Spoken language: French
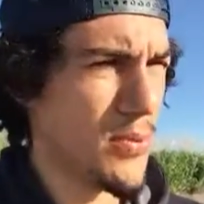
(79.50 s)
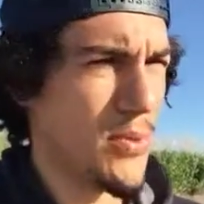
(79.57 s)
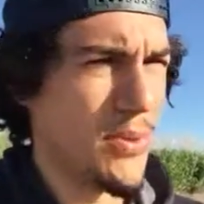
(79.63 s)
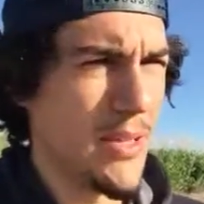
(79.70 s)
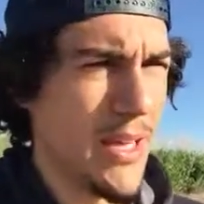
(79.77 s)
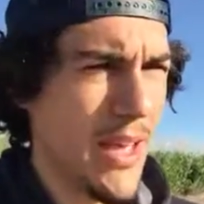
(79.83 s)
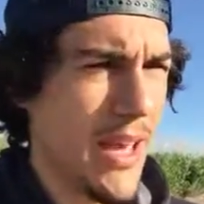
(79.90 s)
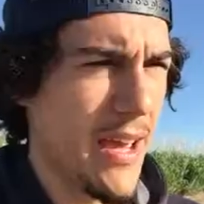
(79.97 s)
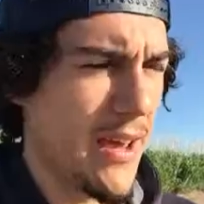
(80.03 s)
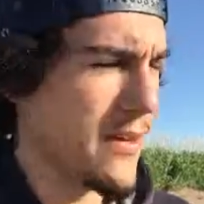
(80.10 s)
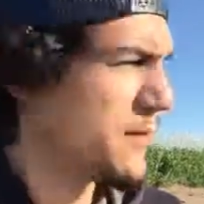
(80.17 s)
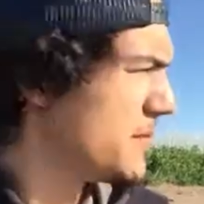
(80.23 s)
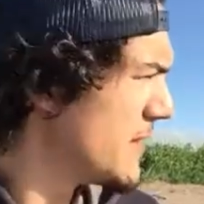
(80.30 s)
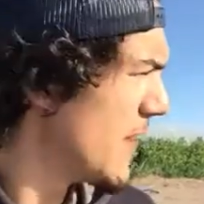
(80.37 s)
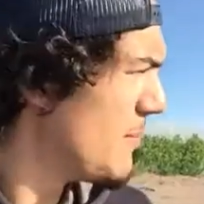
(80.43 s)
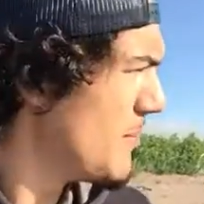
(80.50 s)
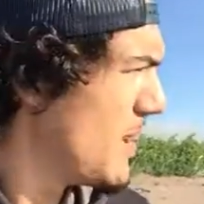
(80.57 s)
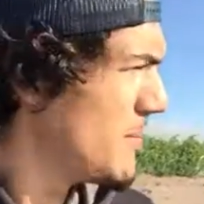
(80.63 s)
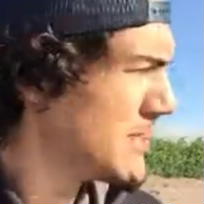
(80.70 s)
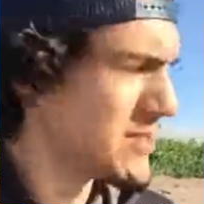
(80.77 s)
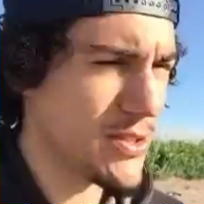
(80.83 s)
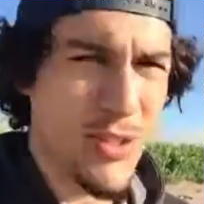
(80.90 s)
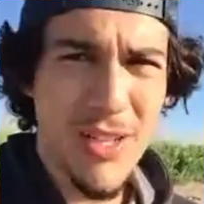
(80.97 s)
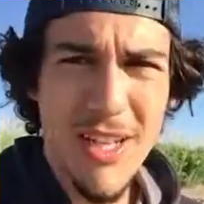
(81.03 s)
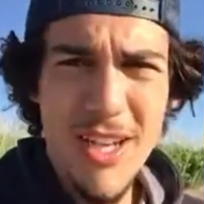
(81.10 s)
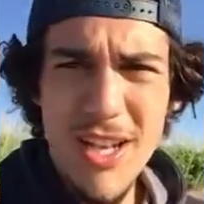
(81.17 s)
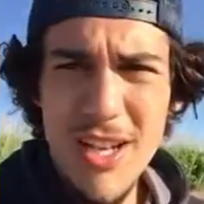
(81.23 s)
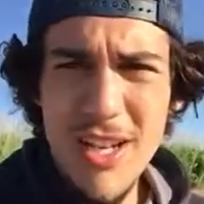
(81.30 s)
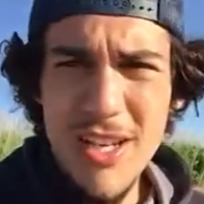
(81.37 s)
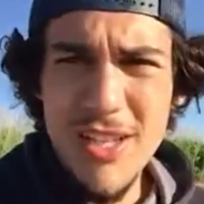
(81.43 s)
Puis euh, finalement, mais c'était
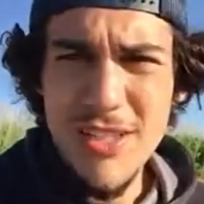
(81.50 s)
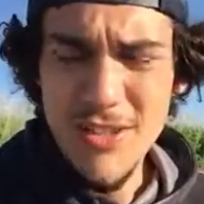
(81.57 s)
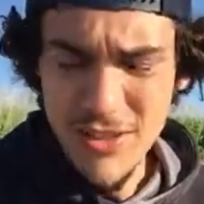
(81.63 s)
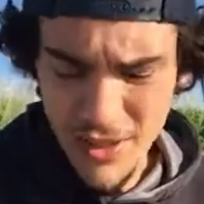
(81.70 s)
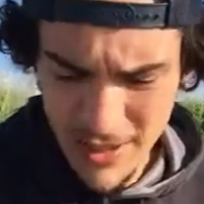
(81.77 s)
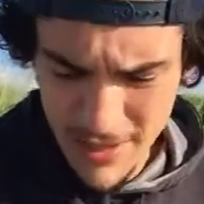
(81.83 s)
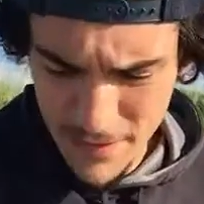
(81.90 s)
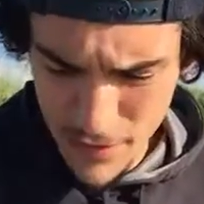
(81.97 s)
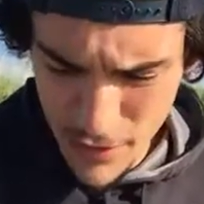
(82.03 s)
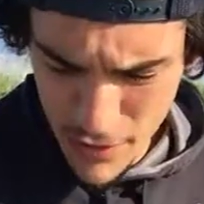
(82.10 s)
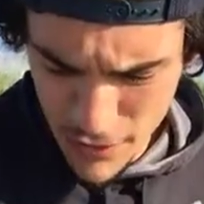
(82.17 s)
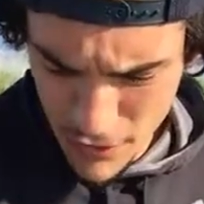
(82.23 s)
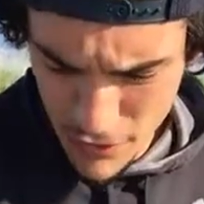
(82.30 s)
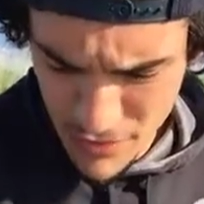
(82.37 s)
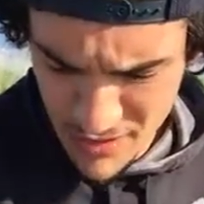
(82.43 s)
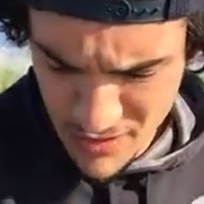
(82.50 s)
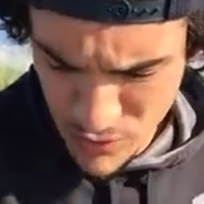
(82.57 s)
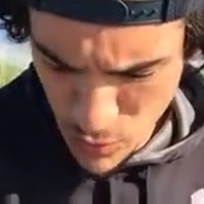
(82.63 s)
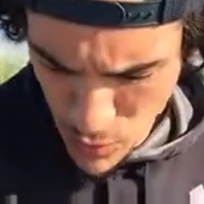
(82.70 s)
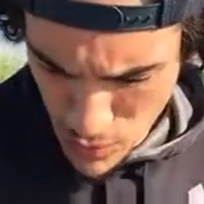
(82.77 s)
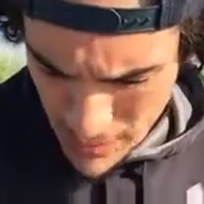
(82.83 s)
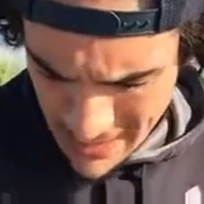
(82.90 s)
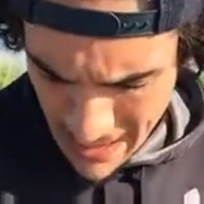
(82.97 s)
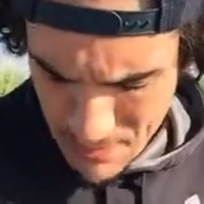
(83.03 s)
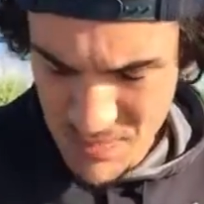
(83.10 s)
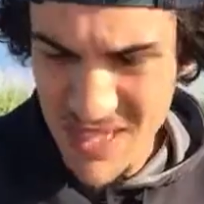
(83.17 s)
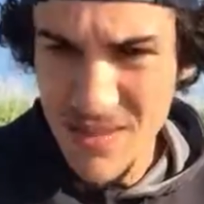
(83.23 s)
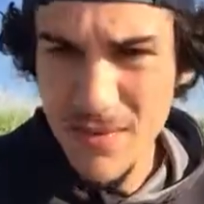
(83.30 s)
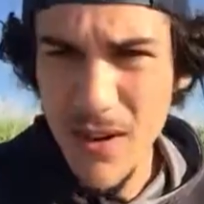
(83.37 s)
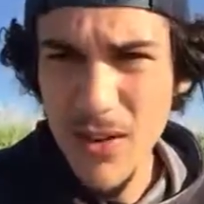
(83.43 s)
ce livre-là, c'est une histoire
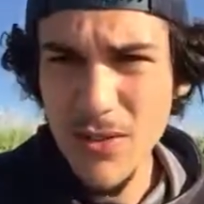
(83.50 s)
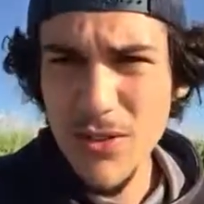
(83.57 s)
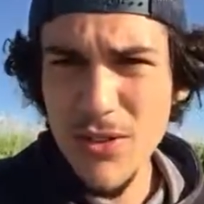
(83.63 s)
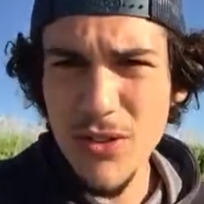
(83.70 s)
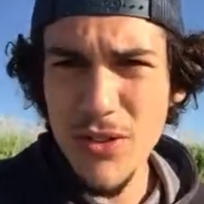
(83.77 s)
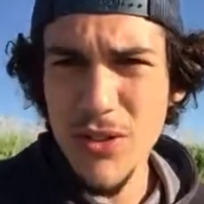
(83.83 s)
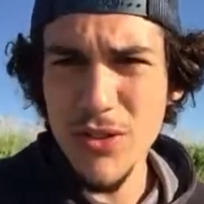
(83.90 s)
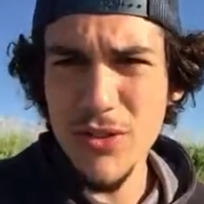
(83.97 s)
captivante. C'est